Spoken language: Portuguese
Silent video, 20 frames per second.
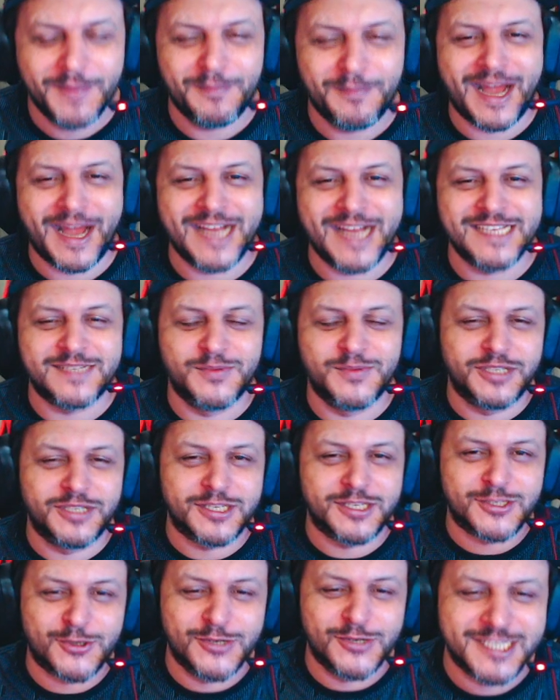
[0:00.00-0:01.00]
Mas
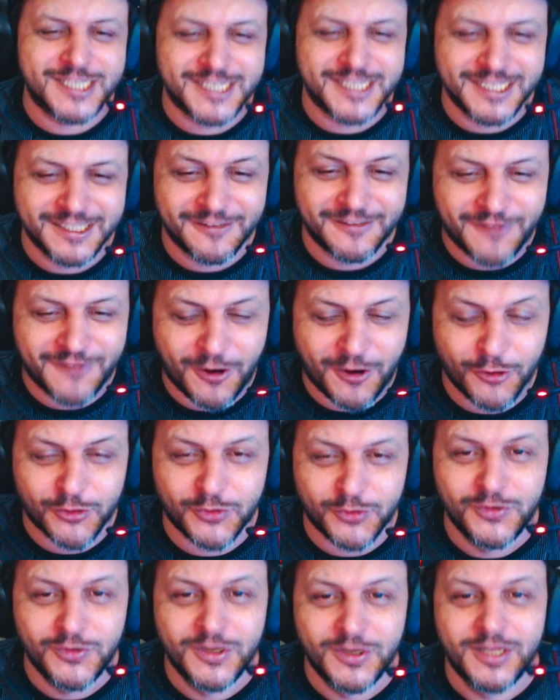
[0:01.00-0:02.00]
muitas coisas ainda
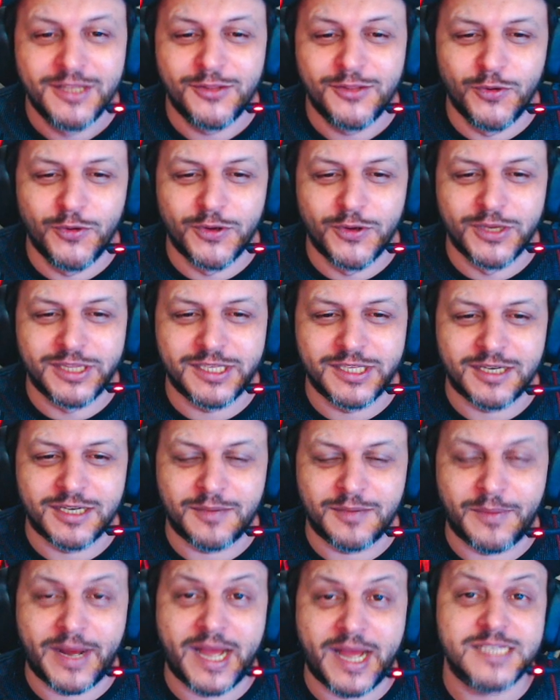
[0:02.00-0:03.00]
faltam no Eurotruck,
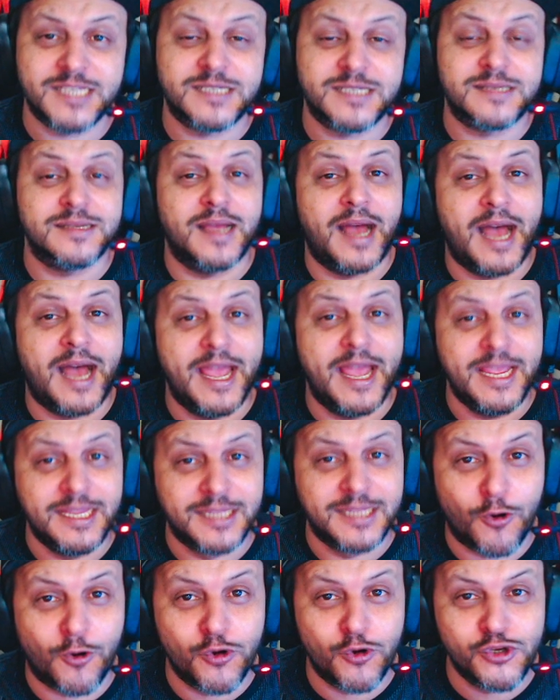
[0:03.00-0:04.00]
mas
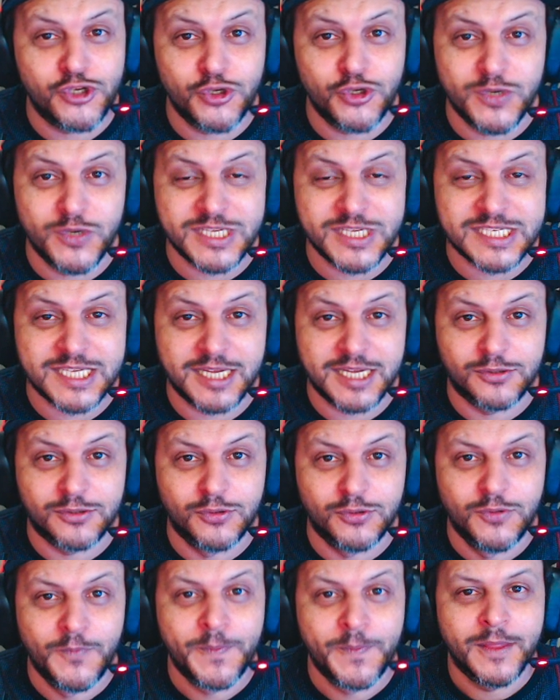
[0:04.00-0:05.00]
ainda continua
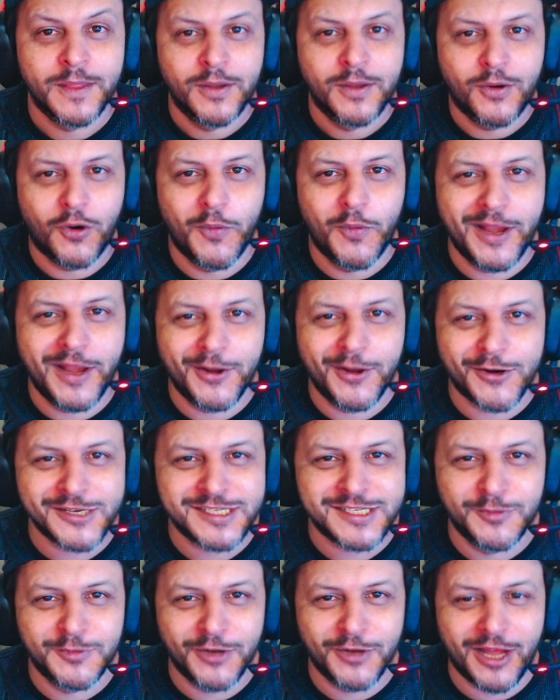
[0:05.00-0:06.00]
sendo o melhor
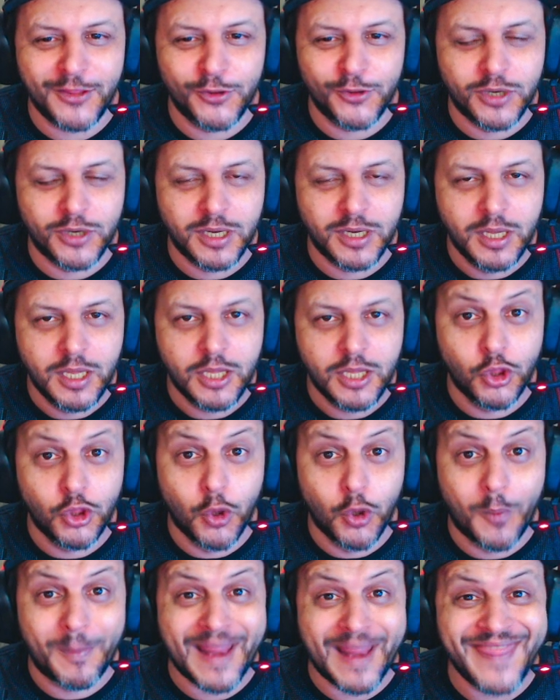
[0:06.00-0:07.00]
simulador
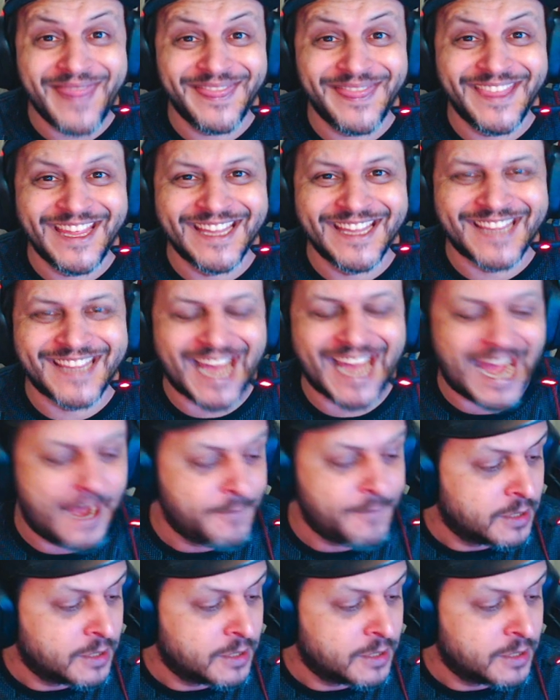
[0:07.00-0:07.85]
do planeta.